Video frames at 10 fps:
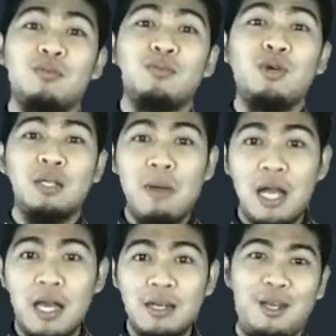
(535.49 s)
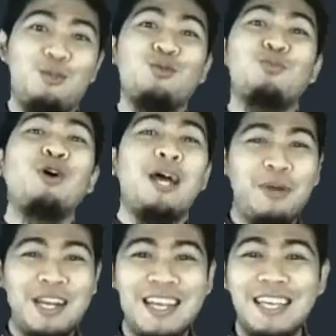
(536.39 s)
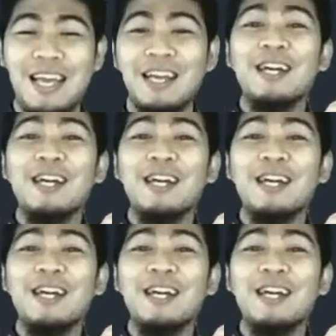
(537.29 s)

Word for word: Buat makan, nah itu tumbuhan beda lagi ya.